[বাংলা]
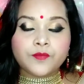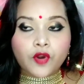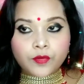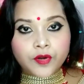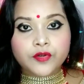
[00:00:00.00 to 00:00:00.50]

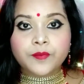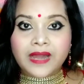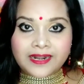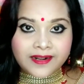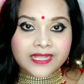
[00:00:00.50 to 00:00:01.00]
বড় বড়
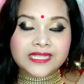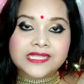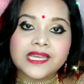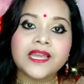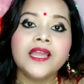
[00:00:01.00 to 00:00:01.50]
পার্লারে
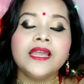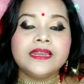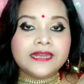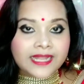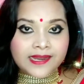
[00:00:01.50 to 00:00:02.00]
গিয়ে
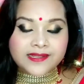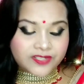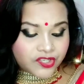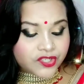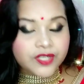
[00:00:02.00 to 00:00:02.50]
নেল
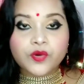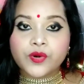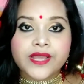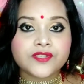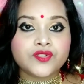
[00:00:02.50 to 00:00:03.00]
এক্সটেনশন
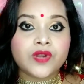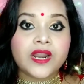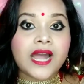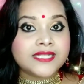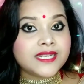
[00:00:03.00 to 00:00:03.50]
করে আসছো
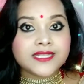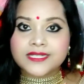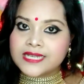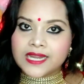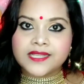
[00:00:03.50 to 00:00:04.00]
আর হাজার
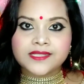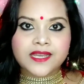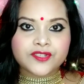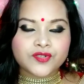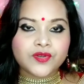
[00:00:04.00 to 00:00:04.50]
হাজার টাকা
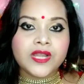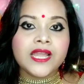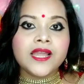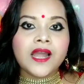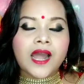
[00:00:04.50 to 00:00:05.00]
দিয়ে আসছো
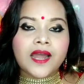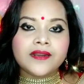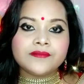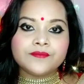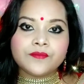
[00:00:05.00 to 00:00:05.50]

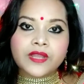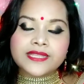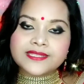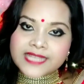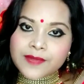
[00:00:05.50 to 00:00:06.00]
আর
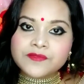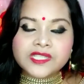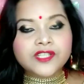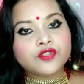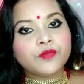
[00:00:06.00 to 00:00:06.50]
সেম
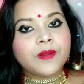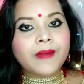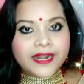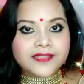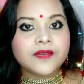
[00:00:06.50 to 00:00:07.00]
জিনিস তোমরা
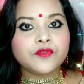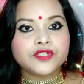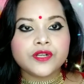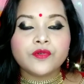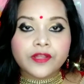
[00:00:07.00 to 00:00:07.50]
বাড়িতে
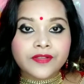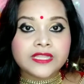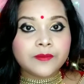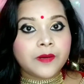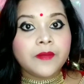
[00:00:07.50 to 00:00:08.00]
বসে করে
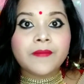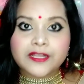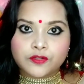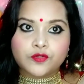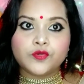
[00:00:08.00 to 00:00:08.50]
ফেলতে পারবে
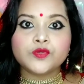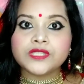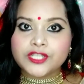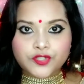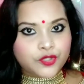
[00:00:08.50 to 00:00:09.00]
মাত্র
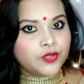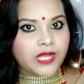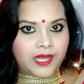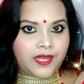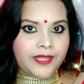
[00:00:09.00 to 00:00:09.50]
তিনশো
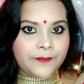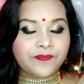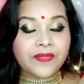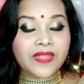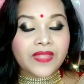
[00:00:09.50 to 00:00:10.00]
টাকায়
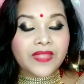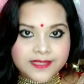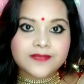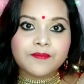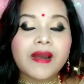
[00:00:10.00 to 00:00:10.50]

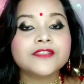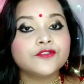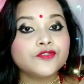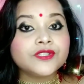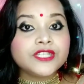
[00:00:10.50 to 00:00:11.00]
ইয়েস
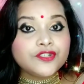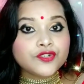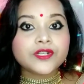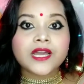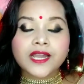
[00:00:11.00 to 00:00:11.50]
মাত্র
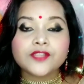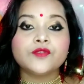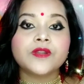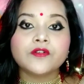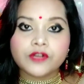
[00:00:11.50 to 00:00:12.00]
তিনশো টাকায়
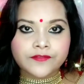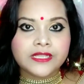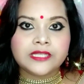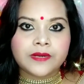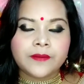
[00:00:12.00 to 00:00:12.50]
তোমরা করে
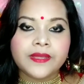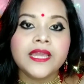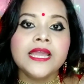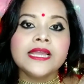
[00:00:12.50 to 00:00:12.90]
ফেলতে পারবে